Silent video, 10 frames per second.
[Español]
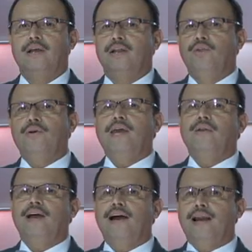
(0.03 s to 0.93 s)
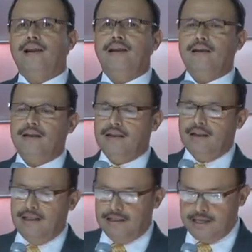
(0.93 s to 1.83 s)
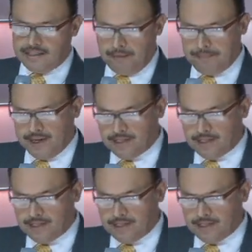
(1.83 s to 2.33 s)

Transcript: Este fin de semana Huachapán se encontraba